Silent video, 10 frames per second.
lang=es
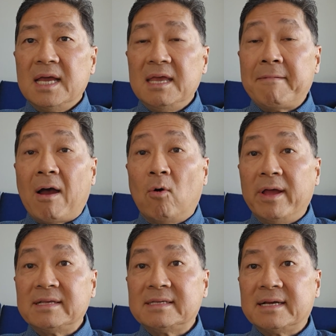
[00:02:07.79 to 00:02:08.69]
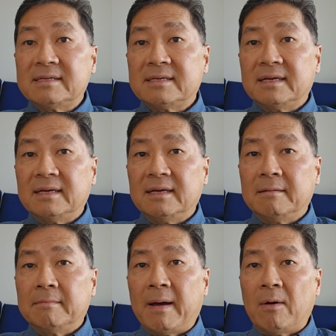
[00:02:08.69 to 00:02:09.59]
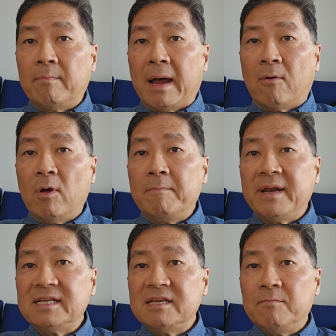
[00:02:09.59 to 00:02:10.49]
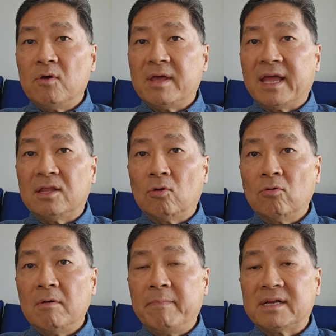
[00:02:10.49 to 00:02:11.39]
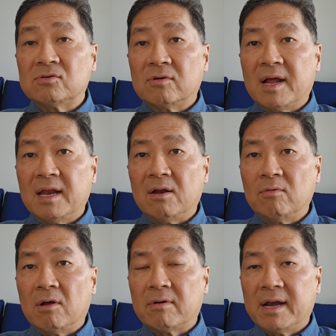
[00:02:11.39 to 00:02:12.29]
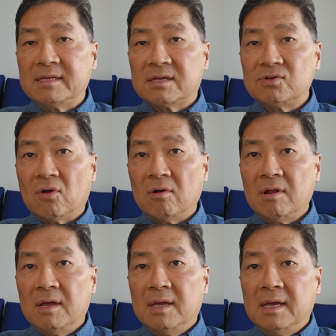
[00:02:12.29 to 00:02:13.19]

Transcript: Y bajo estas, eh, bajo el principio de que todo el personal en una organización